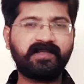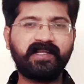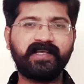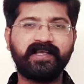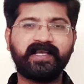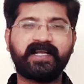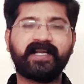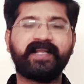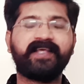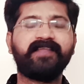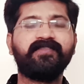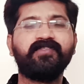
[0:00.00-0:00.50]

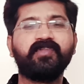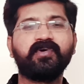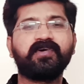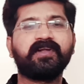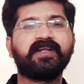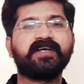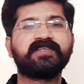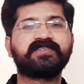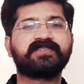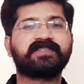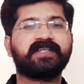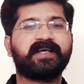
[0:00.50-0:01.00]
ఇక్కడ ఎందుకు
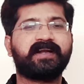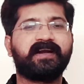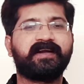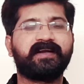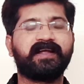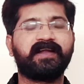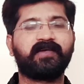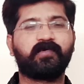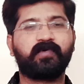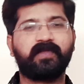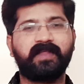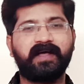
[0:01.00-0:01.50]
నచ్చుతారు
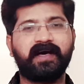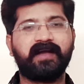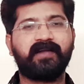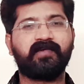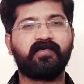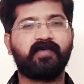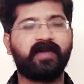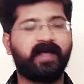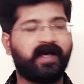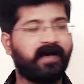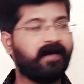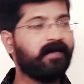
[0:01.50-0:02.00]
అనడానికి ఉదాహరణ
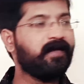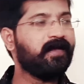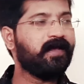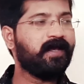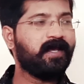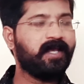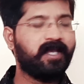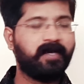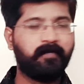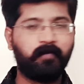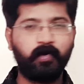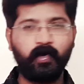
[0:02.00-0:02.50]
కూడా
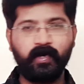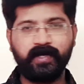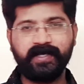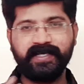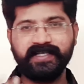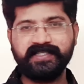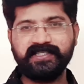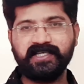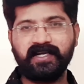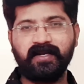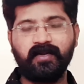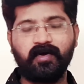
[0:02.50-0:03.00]
ఇప్పుడు
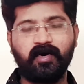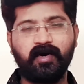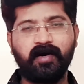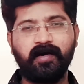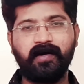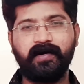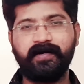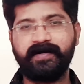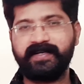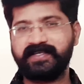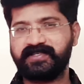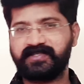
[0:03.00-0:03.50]
కిచెన్లో
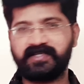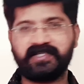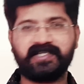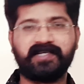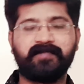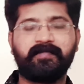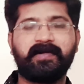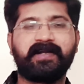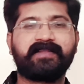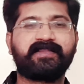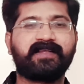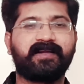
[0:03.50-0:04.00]

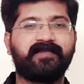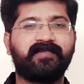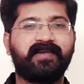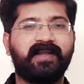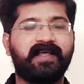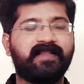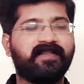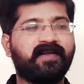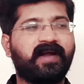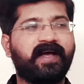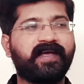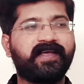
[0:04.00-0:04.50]
డిస్కషన్ పెడతారు
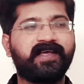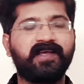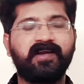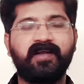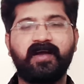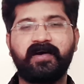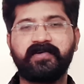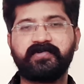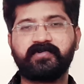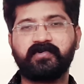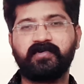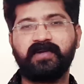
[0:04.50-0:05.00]
వీళ్ళందరూ అఖిల్
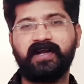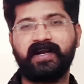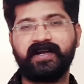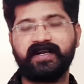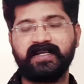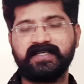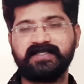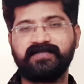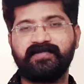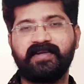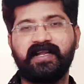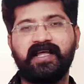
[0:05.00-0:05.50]
అశు
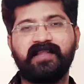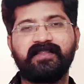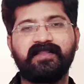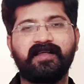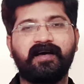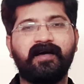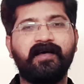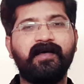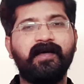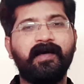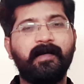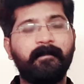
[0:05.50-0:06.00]
నటరాజు వీళ్ళంతా
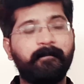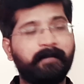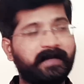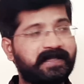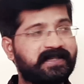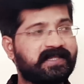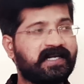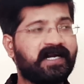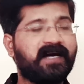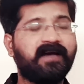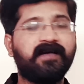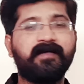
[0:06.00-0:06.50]

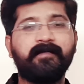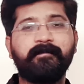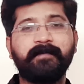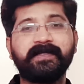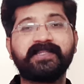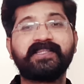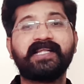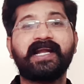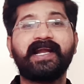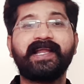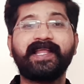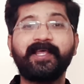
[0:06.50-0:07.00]
మిత్ర
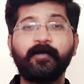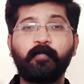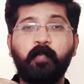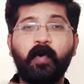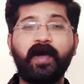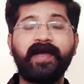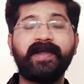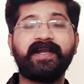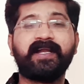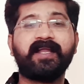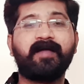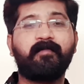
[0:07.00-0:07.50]
మిత్ర నీ
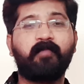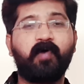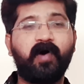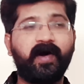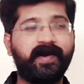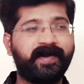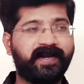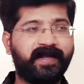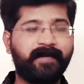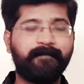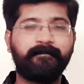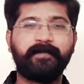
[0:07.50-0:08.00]
పాయింట్లో
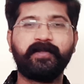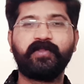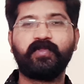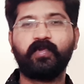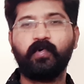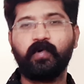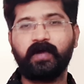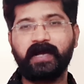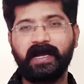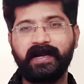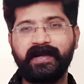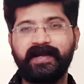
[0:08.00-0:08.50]
బాగుంటే
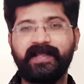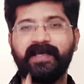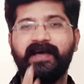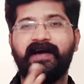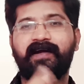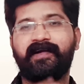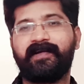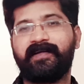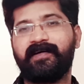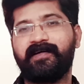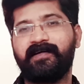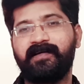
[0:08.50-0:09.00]
బిందు కంటే
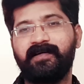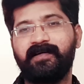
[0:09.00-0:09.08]
అంట